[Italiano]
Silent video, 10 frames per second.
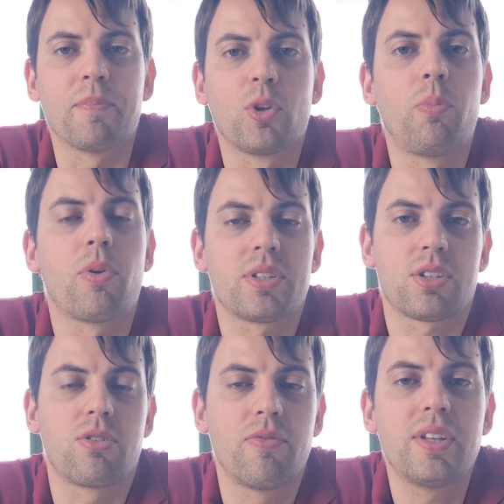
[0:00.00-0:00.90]
dopo questa
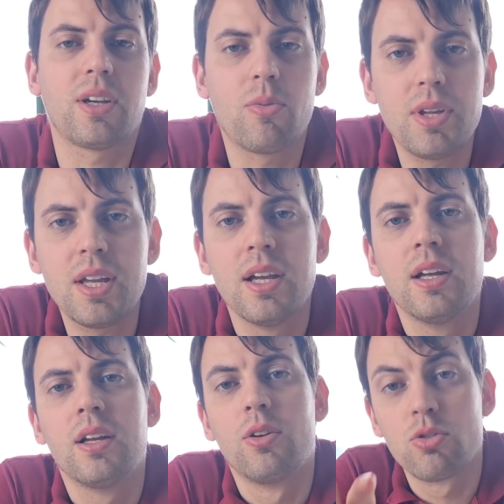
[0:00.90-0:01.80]
sconfitta qui
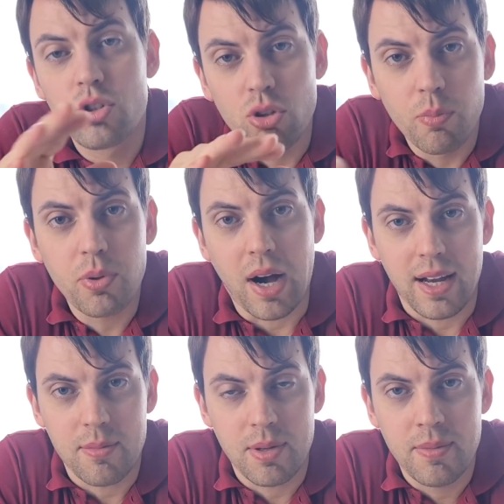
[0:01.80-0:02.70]
non ci sono più
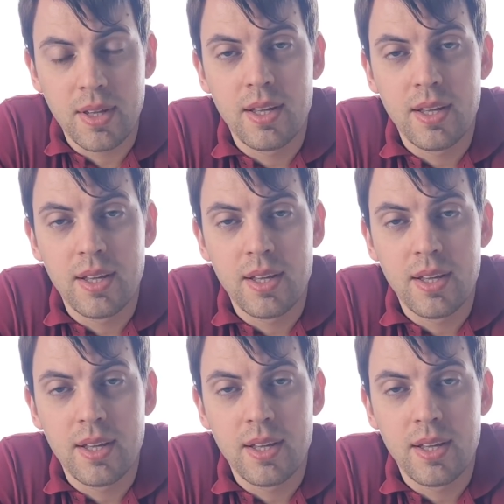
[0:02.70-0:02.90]
alibi.